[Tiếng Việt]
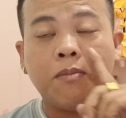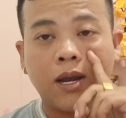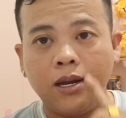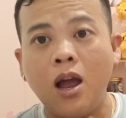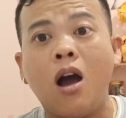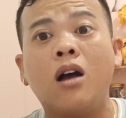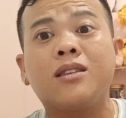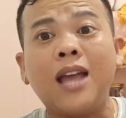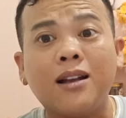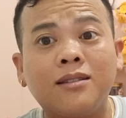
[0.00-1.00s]
Mỹ họ
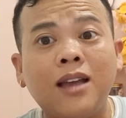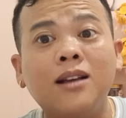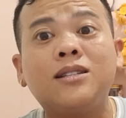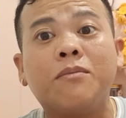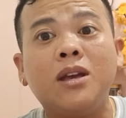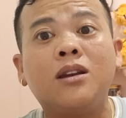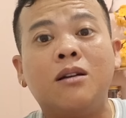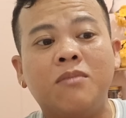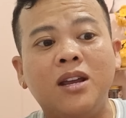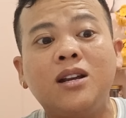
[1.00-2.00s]
chắc chắn sẽ biết
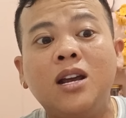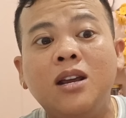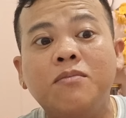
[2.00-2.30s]
luật Mỹ khi